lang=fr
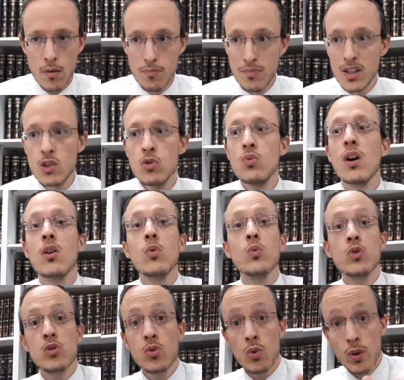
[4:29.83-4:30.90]
mais tu dois
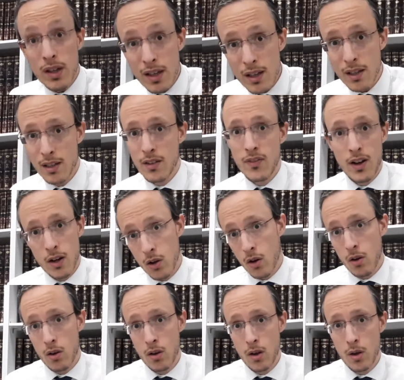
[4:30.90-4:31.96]
construire des
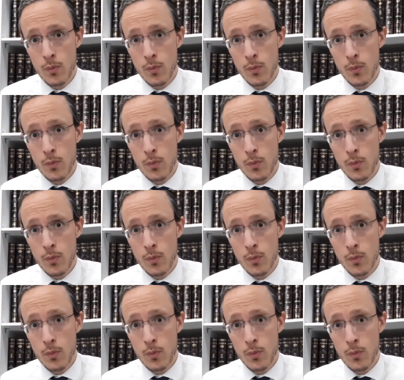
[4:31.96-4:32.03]
valeurs